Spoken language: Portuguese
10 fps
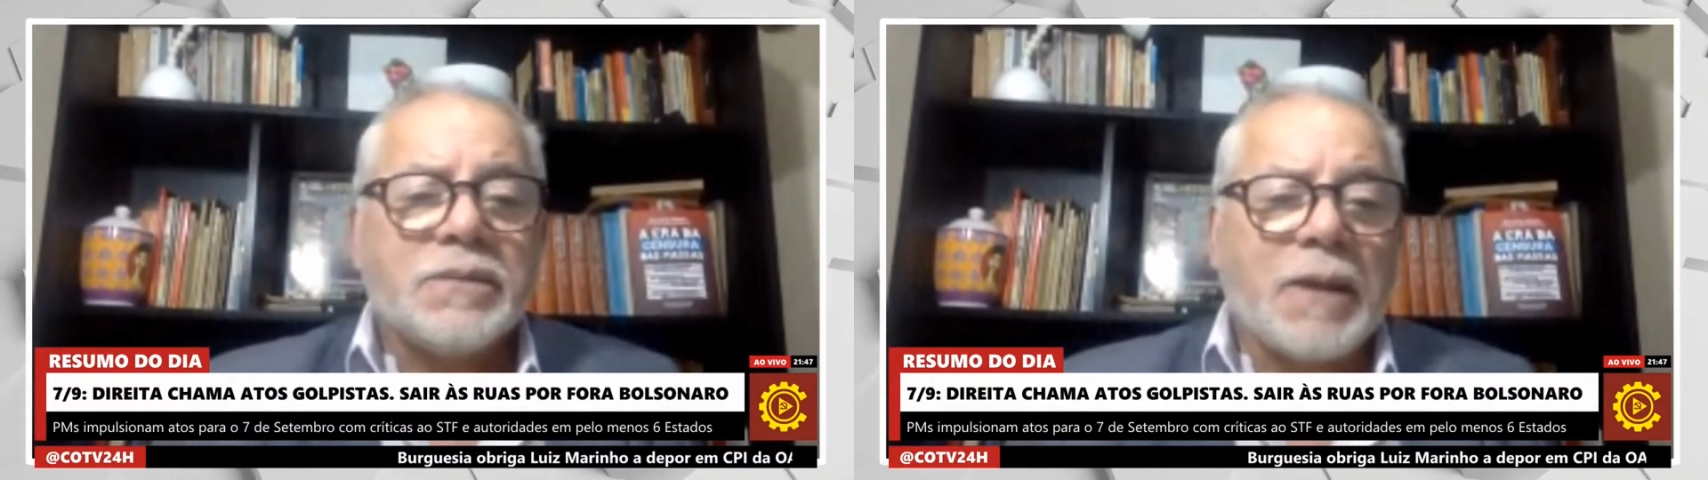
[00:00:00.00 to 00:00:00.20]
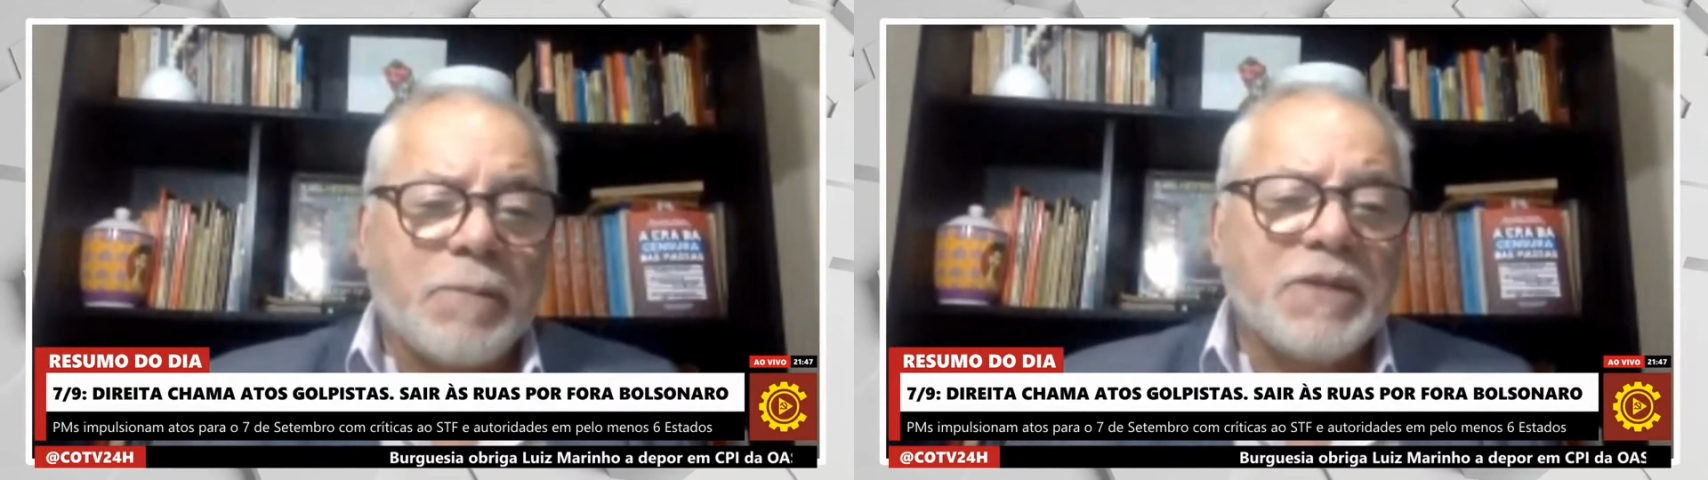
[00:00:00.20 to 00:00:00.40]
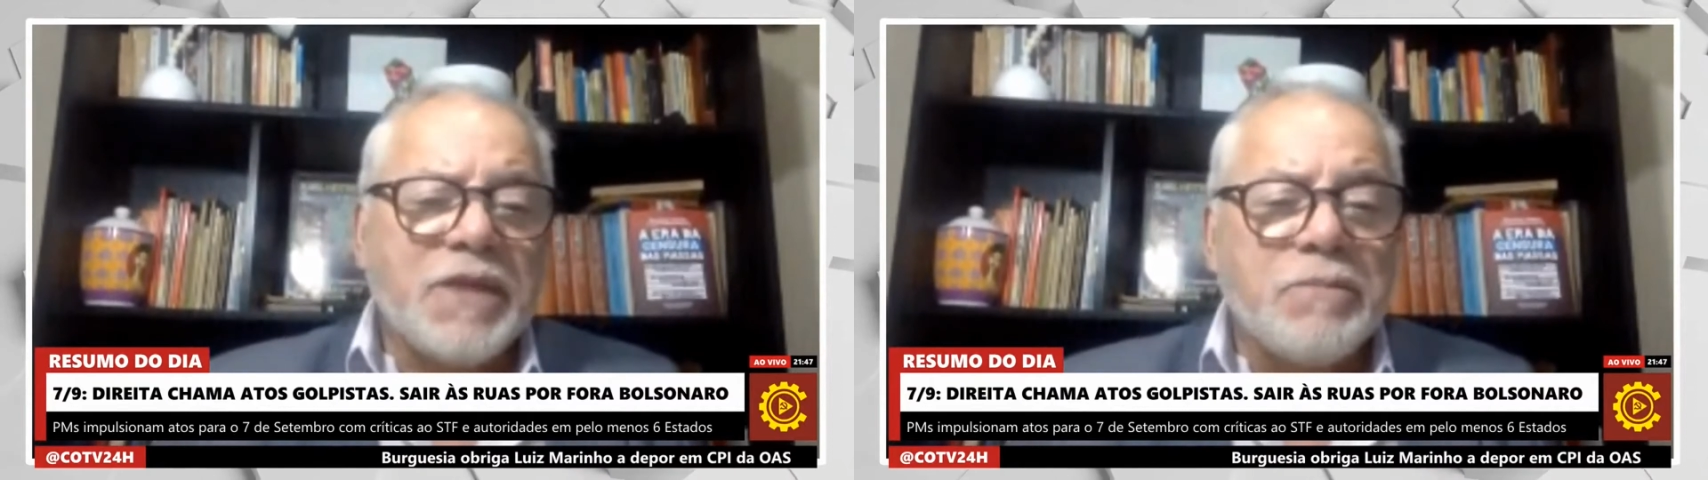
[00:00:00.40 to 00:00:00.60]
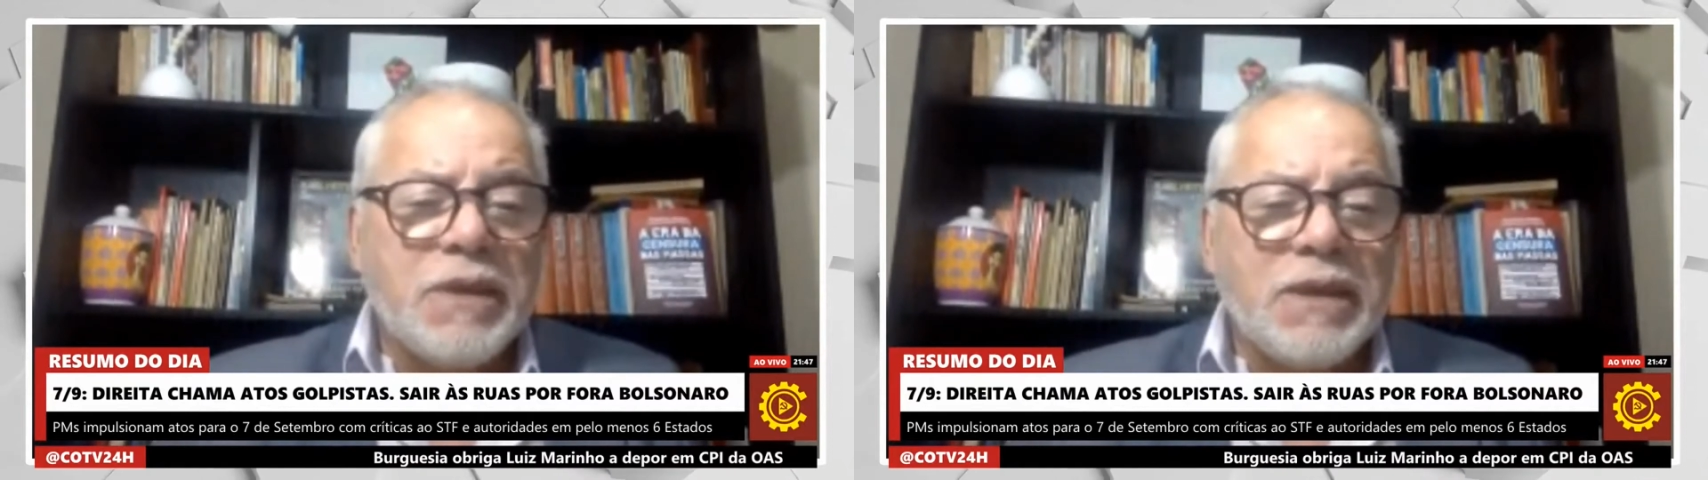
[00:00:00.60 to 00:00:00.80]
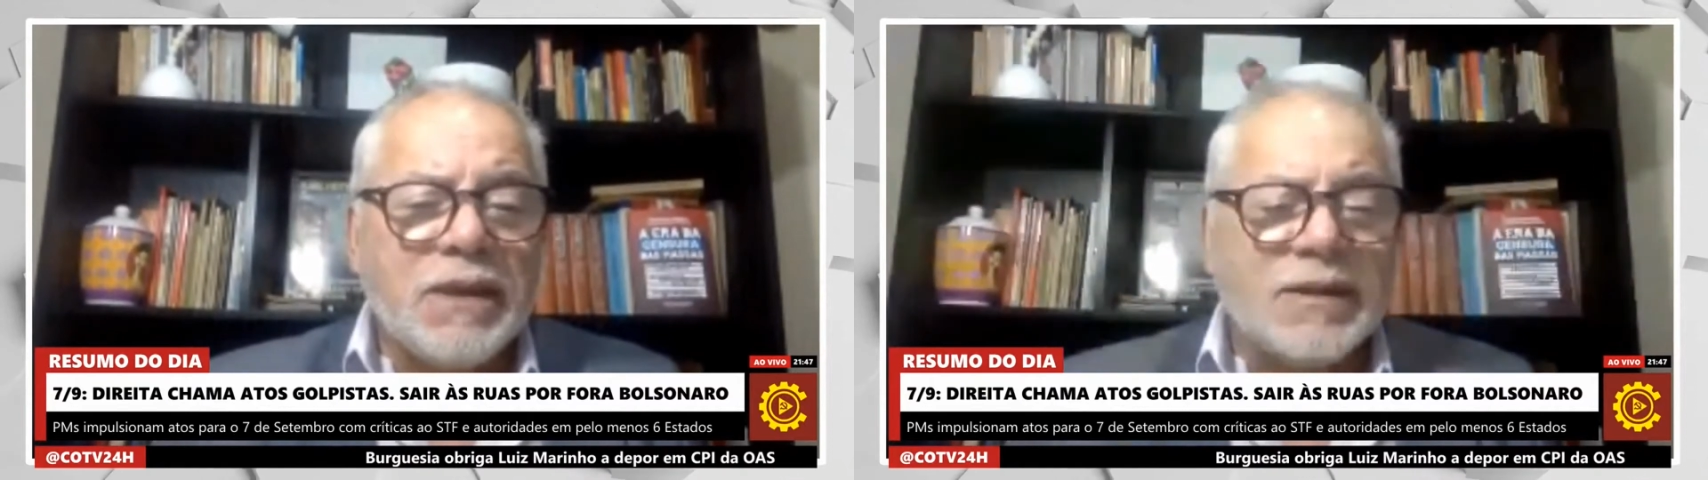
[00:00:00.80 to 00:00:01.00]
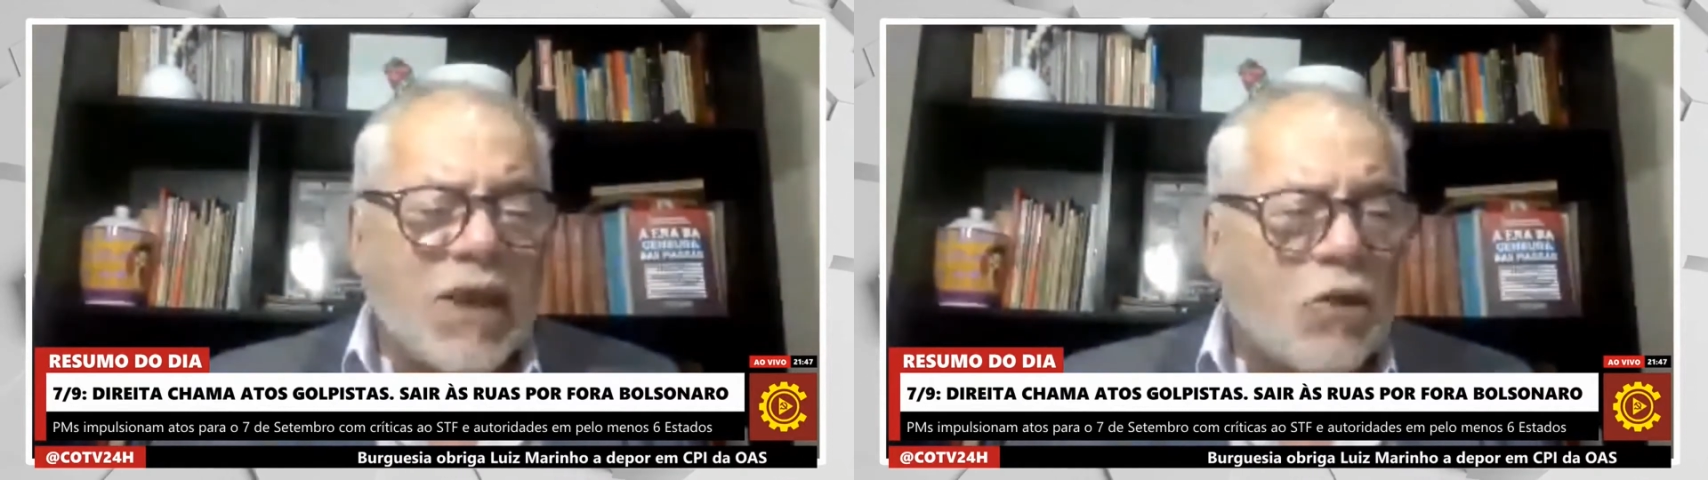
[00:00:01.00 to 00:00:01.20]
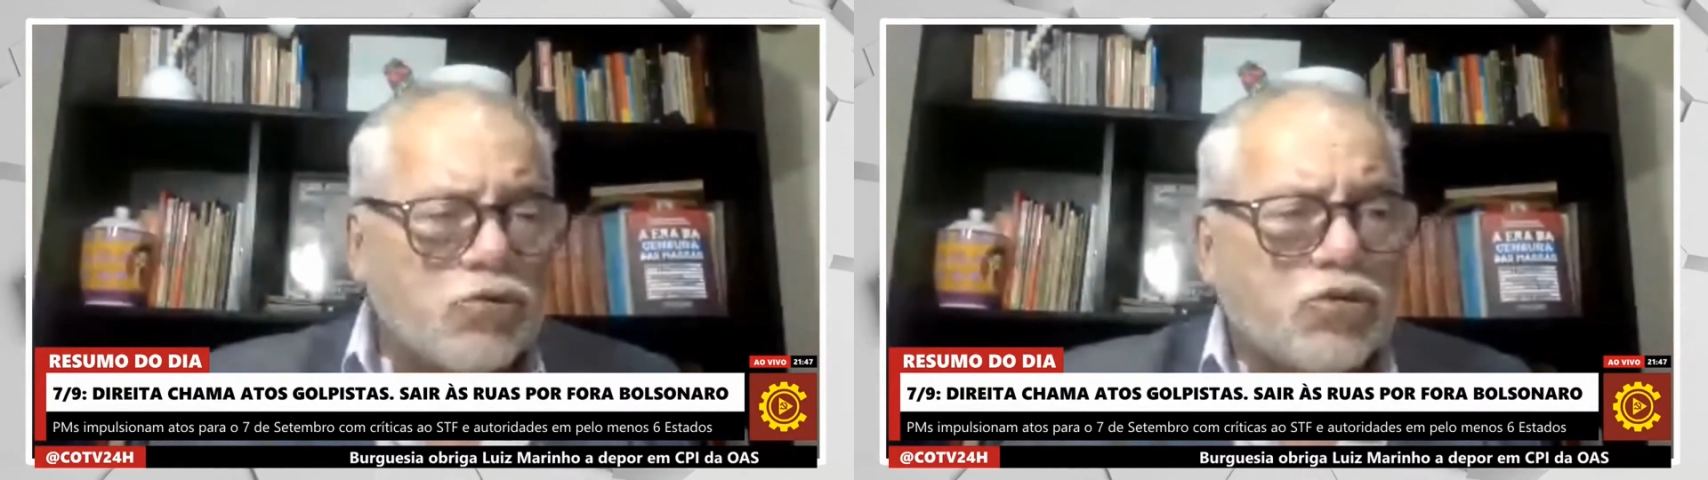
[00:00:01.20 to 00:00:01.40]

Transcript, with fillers: da pandemia, que é um